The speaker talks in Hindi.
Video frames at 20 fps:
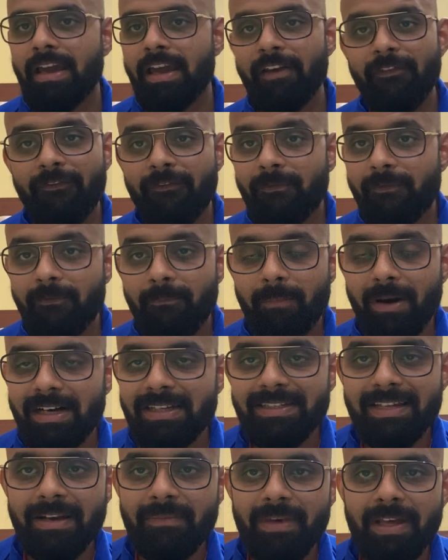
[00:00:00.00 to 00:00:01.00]
इफ़
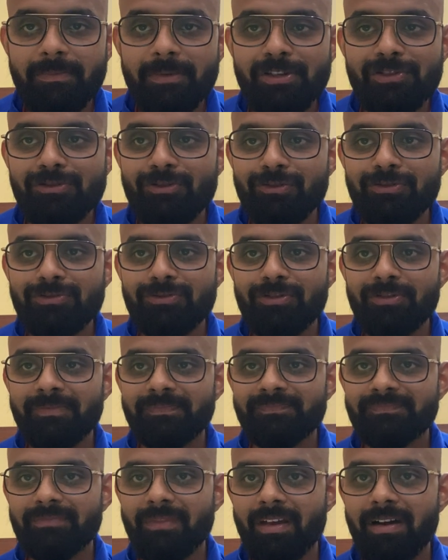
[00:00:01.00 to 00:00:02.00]
बट्स एंड मे बीज दोस्तों
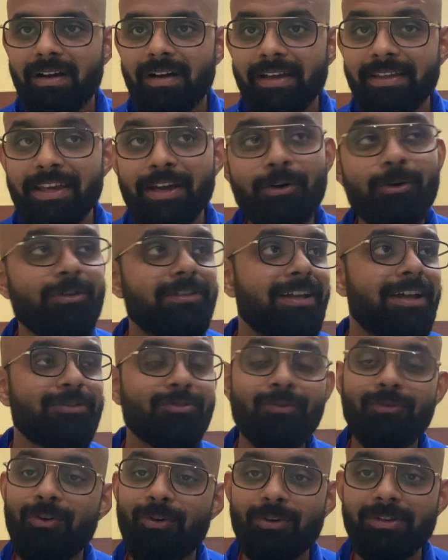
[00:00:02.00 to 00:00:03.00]
ये होता
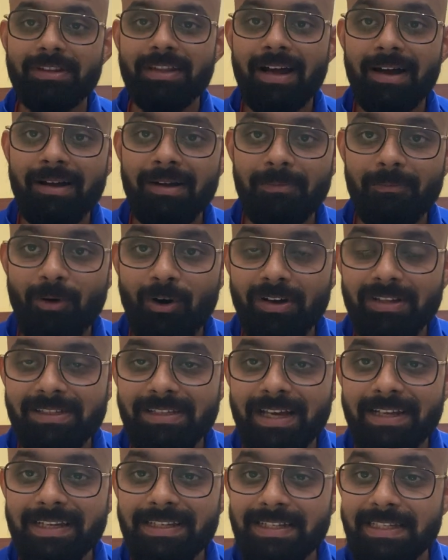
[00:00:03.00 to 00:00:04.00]
तो वो होता बहुत
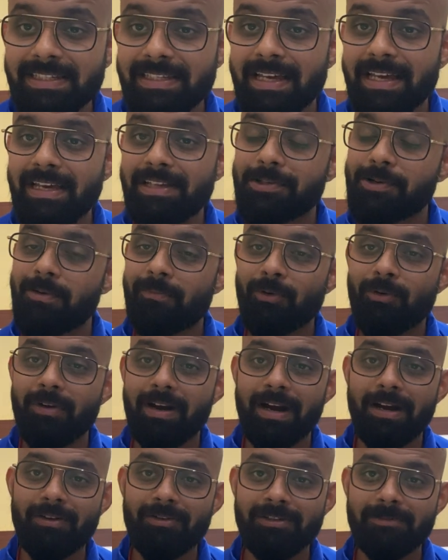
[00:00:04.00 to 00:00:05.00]
सारी चीज़ें हैं जो हमको
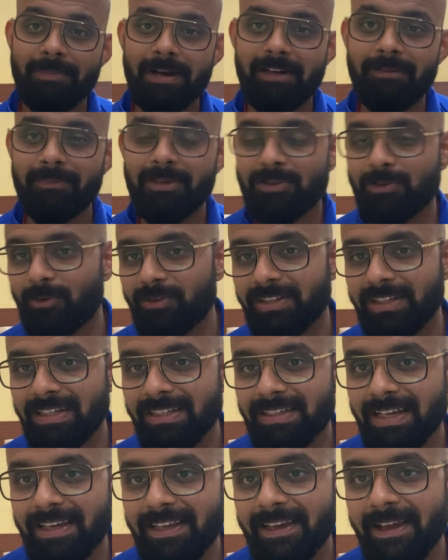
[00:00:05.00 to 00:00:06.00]
रेट्रोस्पेक्ट में सोचनी
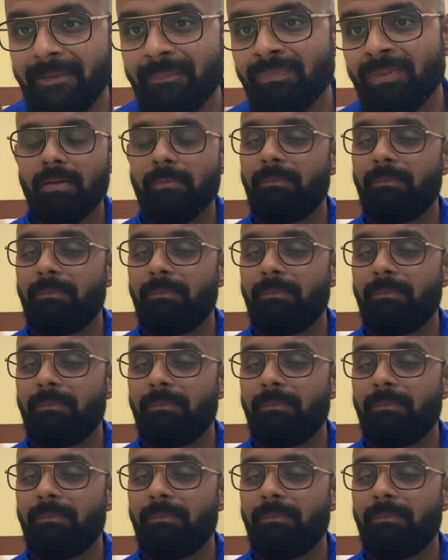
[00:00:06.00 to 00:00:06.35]
चाहिए